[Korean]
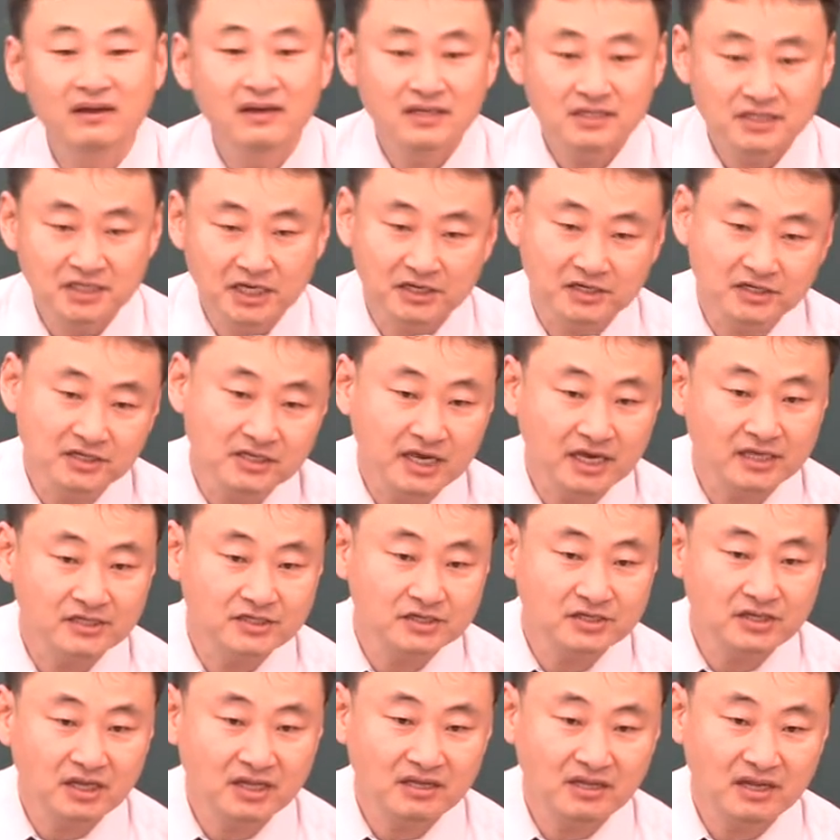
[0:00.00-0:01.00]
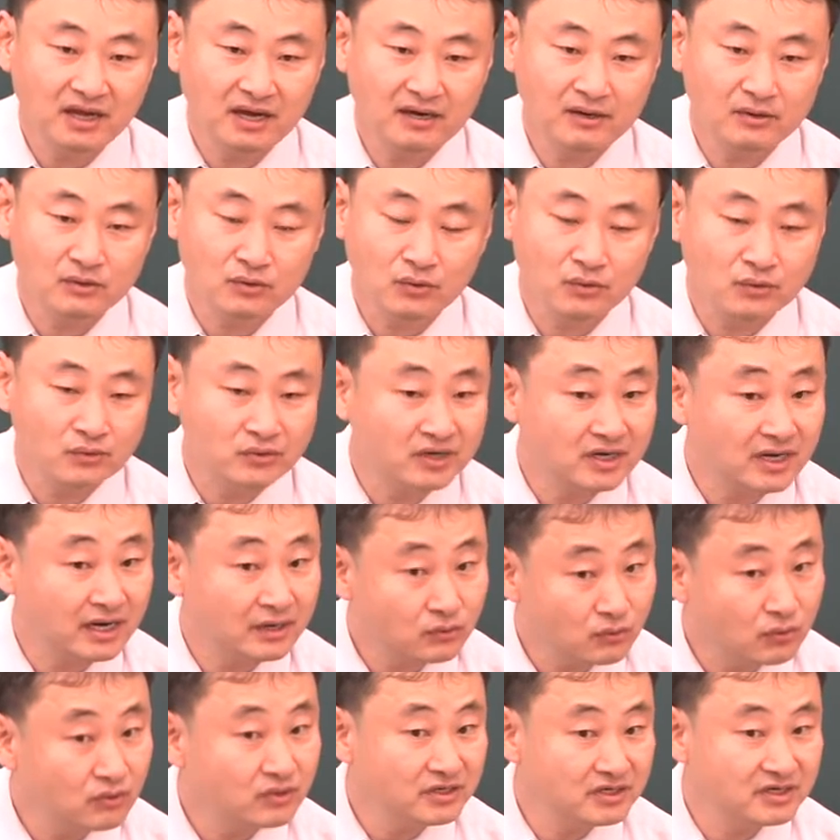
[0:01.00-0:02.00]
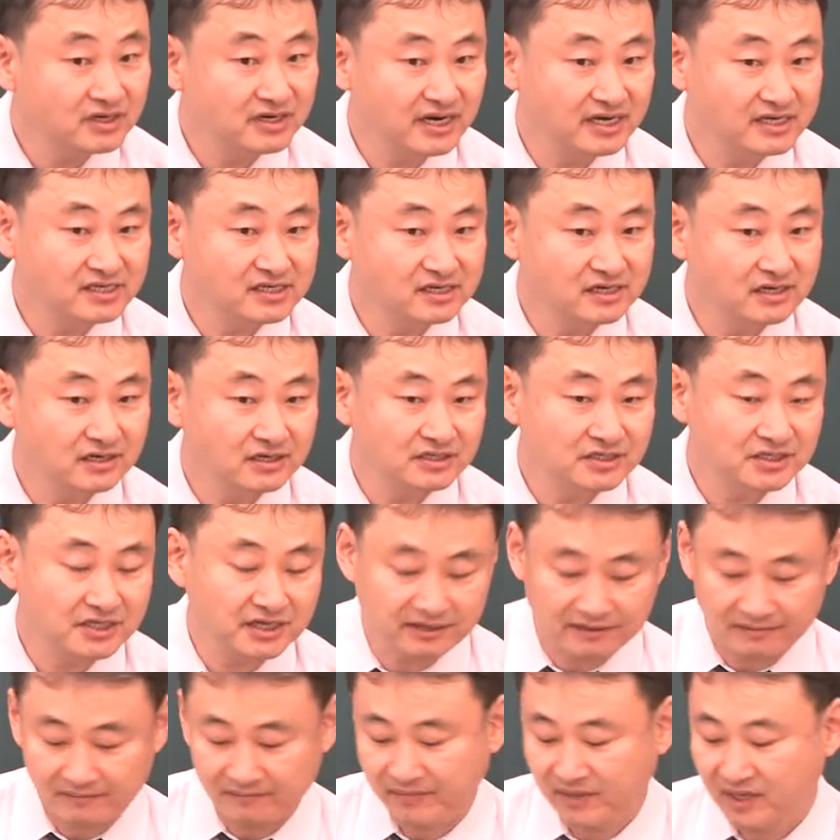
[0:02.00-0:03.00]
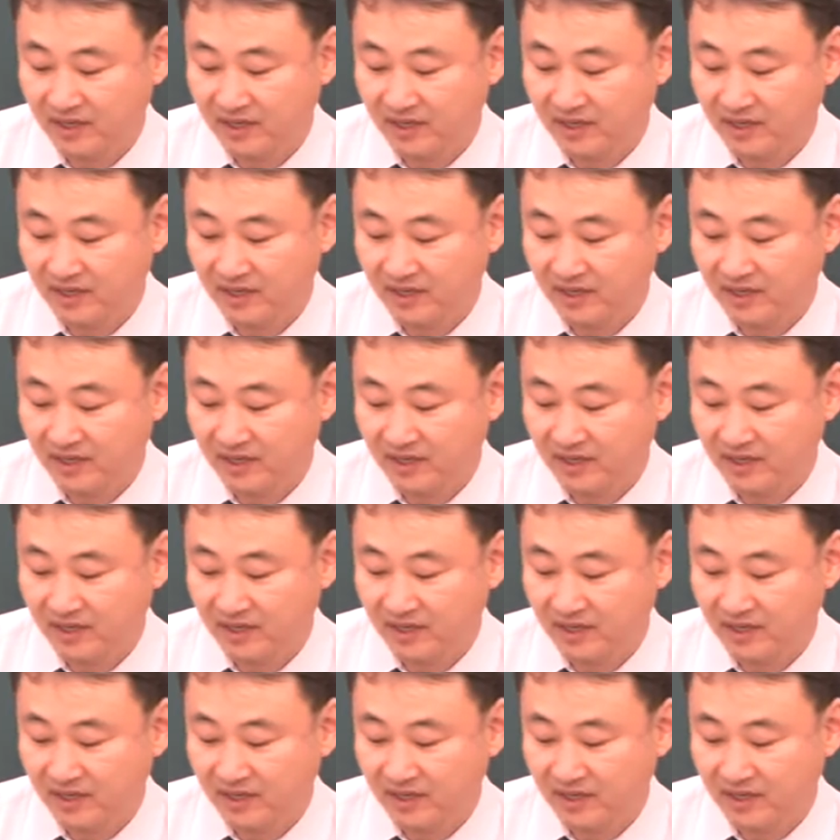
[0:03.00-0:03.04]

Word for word: 최근 개정된 사항으로 우리가 꼭 기억하실 것이